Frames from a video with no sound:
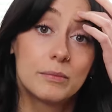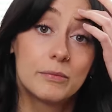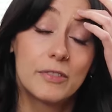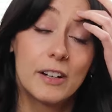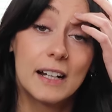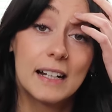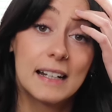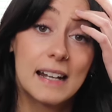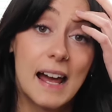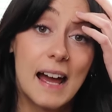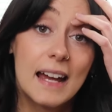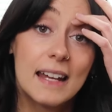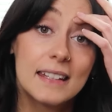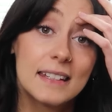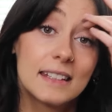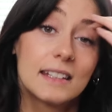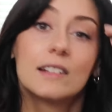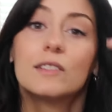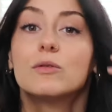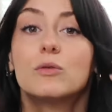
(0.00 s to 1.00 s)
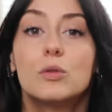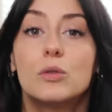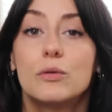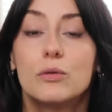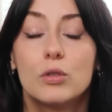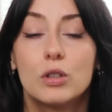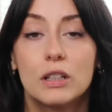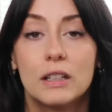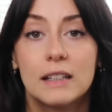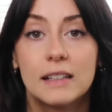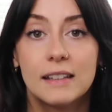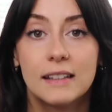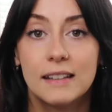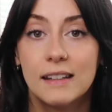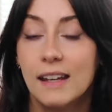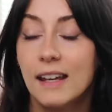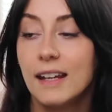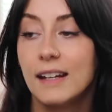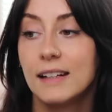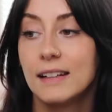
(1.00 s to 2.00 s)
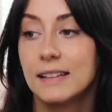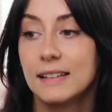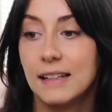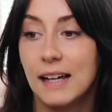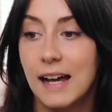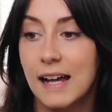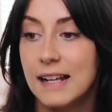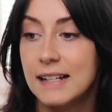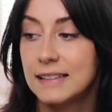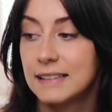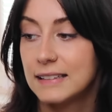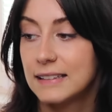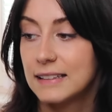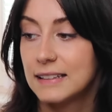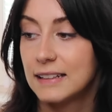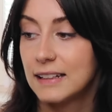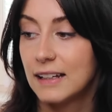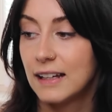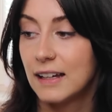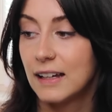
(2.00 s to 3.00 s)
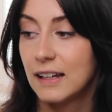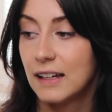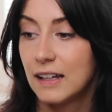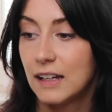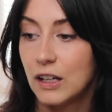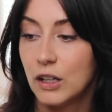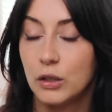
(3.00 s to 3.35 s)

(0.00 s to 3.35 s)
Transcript: vergleiche, wo wirklich jedes einzelne